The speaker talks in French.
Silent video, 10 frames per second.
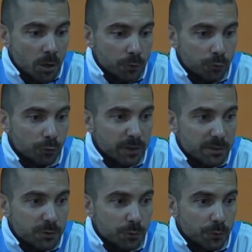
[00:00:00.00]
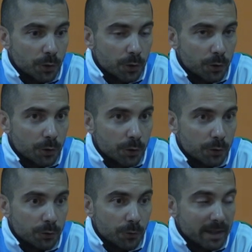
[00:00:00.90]
une dotation euh,
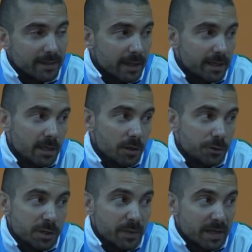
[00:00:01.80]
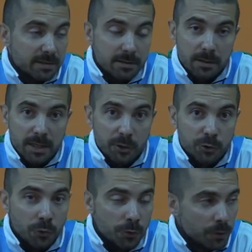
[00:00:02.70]
de matériel GPS
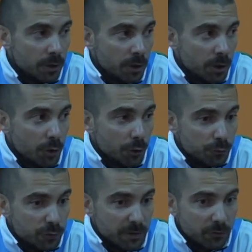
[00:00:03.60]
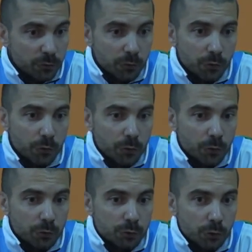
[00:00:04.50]
cardio que nous avons donc
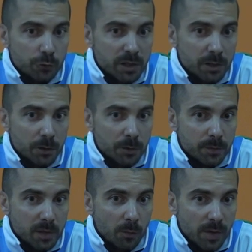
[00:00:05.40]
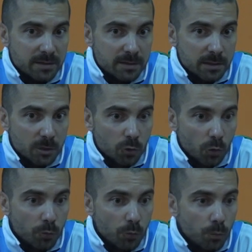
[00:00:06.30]
aujourd'hui mis en place. Donc
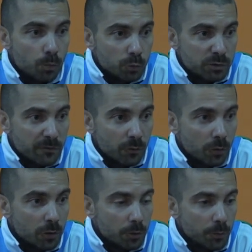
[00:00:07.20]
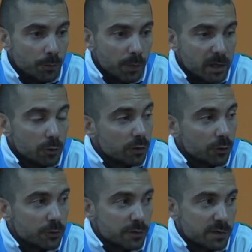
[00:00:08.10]
nous avons pris le temps
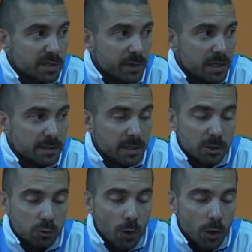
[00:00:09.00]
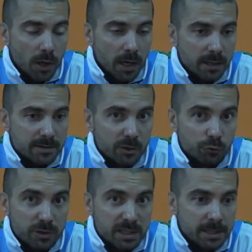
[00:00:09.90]
de sensibiliser les joueurs à cet
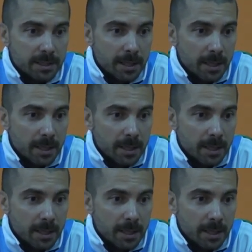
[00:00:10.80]
outil.